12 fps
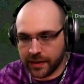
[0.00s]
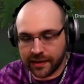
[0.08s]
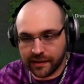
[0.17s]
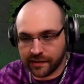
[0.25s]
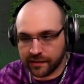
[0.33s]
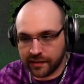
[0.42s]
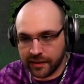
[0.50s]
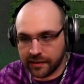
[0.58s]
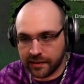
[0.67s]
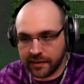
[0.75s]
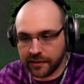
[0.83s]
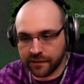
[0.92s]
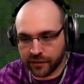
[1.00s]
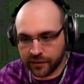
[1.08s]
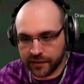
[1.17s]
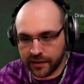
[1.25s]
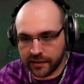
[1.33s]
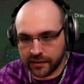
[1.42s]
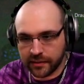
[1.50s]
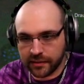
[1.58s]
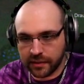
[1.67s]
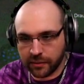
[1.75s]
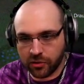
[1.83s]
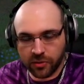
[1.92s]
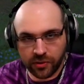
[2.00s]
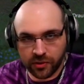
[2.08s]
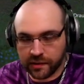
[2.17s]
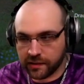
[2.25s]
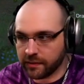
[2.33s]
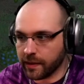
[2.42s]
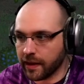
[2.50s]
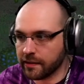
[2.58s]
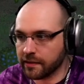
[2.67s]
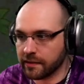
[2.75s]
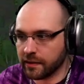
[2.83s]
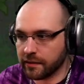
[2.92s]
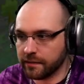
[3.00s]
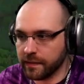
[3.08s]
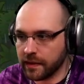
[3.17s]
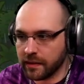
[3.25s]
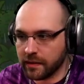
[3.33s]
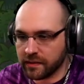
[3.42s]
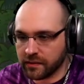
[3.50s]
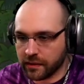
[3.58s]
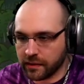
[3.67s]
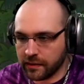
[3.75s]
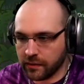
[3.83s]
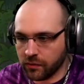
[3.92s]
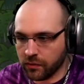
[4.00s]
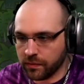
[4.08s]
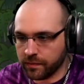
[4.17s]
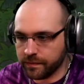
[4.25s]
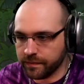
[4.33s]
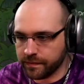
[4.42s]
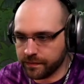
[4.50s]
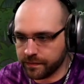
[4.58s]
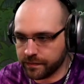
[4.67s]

Allerdings nicht hier von denen. Da bekommen wir noch eine zweite dann. Sondern hier oben.